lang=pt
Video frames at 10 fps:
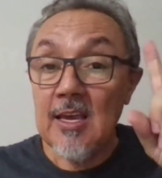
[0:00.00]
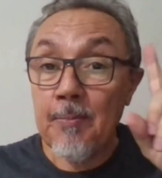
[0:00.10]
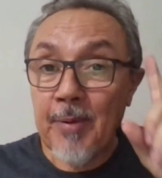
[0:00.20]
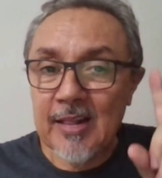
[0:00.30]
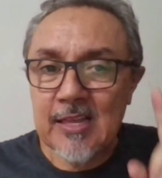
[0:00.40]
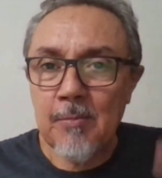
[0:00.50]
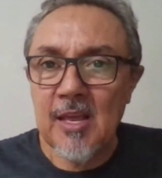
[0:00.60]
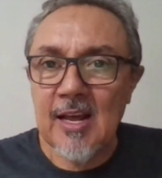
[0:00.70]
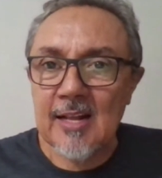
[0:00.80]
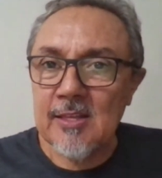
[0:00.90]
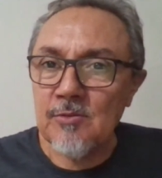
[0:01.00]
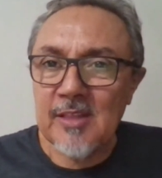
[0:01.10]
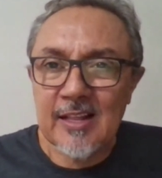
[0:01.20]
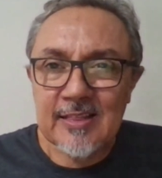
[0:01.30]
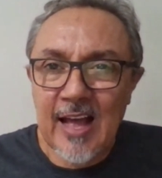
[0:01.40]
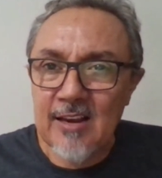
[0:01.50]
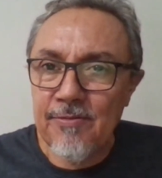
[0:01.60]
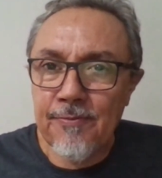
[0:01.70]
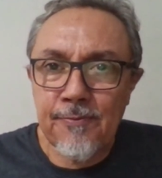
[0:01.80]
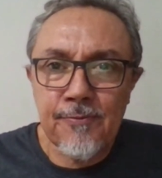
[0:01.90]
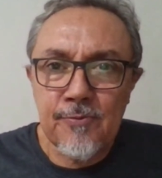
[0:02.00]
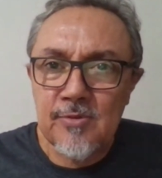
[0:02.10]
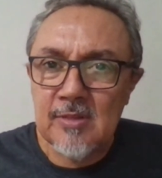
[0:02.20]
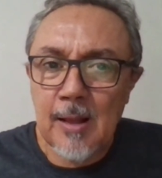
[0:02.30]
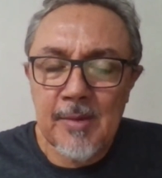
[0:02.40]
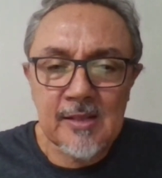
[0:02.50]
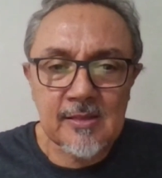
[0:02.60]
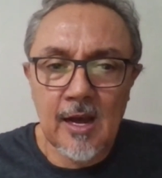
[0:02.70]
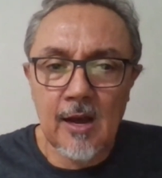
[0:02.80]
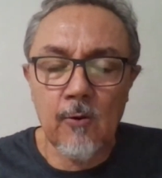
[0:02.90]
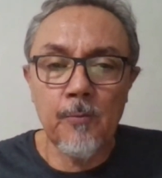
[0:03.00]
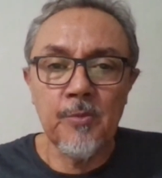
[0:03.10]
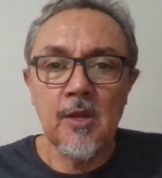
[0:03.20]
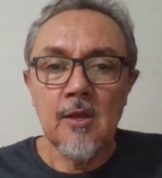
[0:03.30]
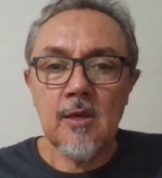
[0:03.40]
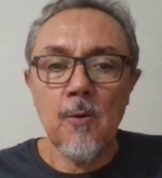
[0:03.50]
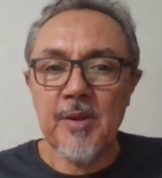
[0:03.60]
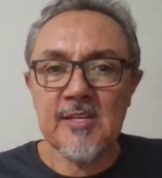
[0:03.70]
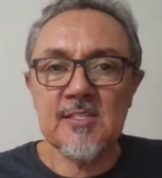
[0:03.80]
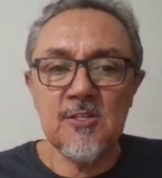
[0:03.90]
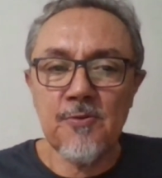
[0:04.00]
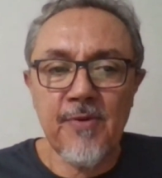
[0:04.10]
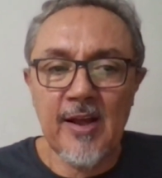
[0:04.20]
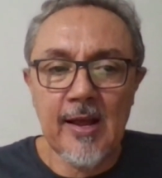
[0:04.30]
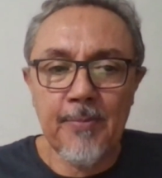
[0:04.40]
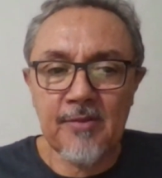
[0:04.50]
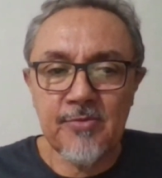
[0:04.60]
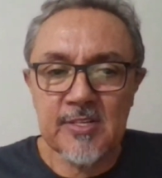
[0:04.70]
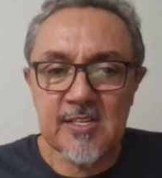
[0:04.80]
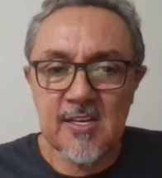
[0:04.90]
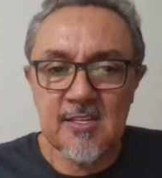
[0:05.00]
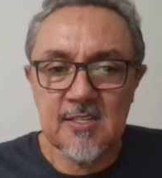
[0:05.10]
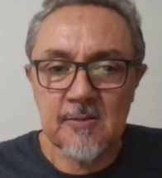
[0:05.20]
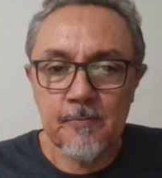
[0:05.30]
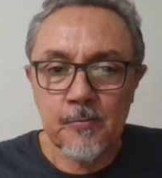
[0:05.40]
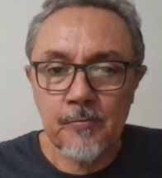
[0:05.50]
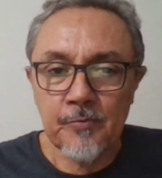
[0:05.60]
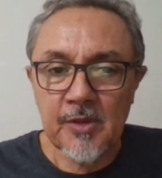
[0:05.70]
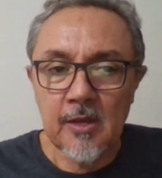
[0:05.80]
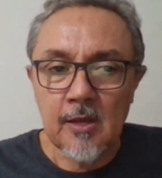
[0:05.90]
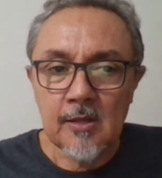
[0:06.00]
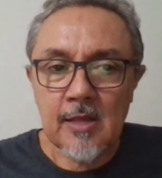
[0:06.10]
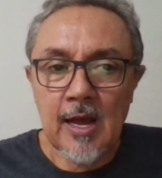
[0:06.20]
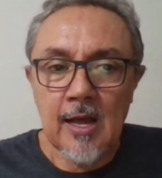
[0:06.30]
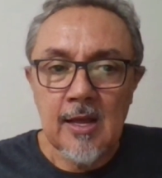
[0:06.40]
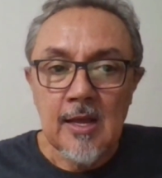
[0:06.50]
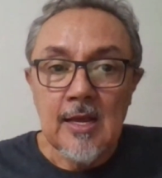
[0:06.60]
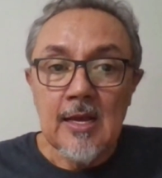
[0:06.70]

E para terminar, tem um detalhe fundamental que eu preciso falar para vocês, tá?